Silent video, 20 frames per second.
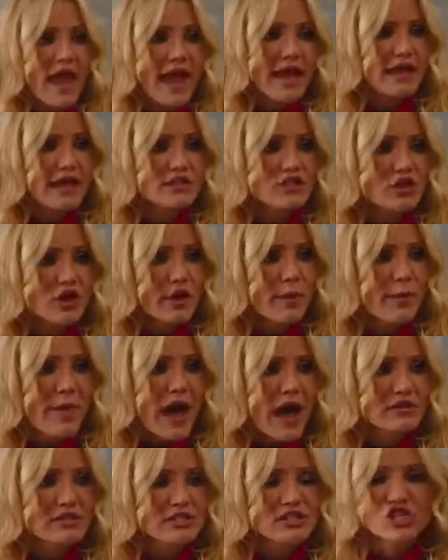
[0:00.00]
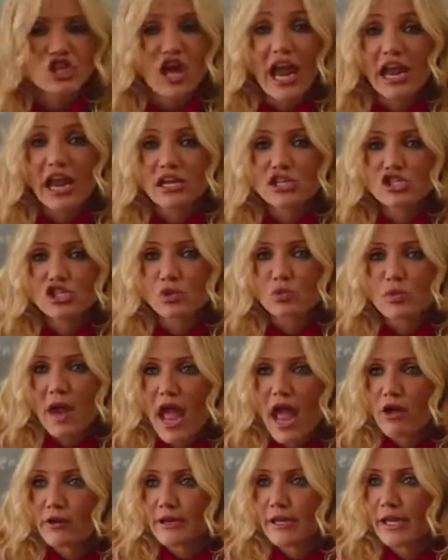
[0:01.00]
Things are about to change
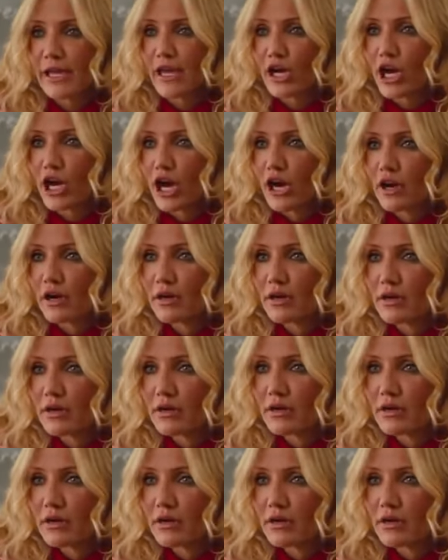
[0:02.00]
around here.